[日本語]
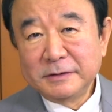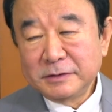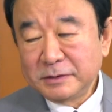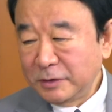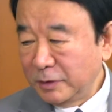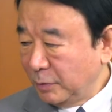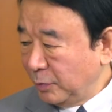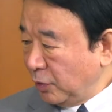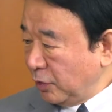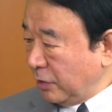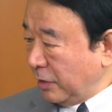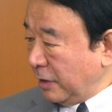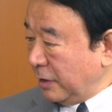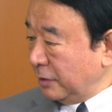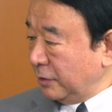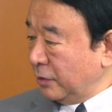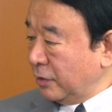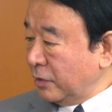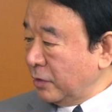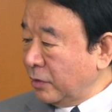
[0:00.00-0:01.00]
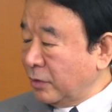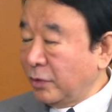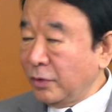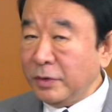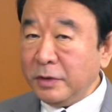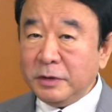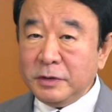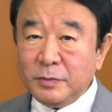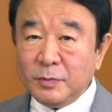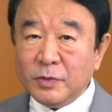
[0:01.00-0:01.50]
で僕はこ
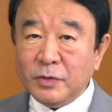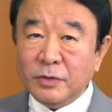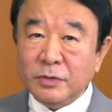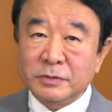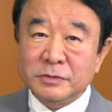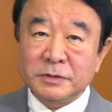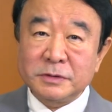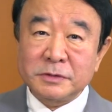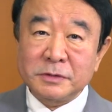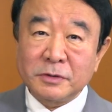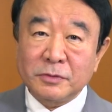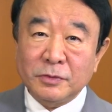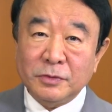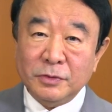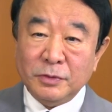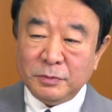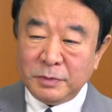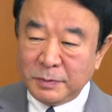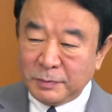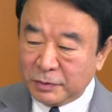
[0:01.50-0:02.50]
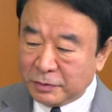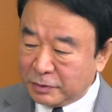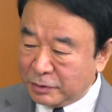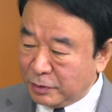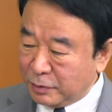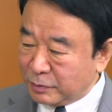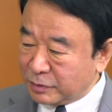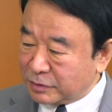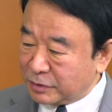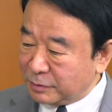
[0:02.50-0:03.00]
れにも実はこのメモ機
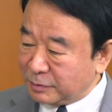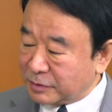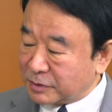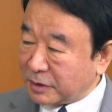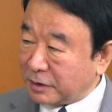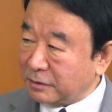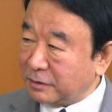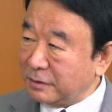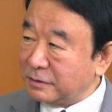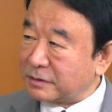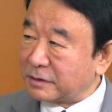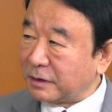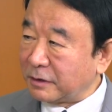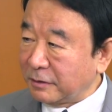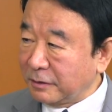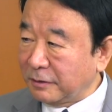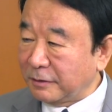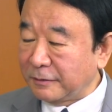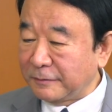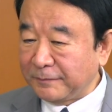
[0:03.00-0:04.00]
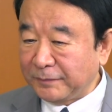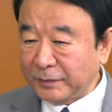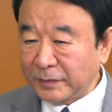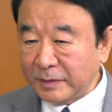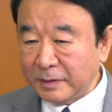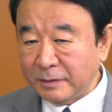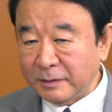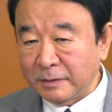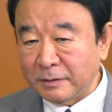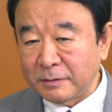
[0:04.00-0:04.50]
能も随分使ってるんですけど、
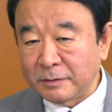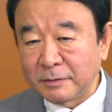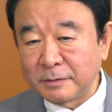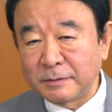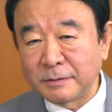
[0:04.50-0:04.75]
まあ、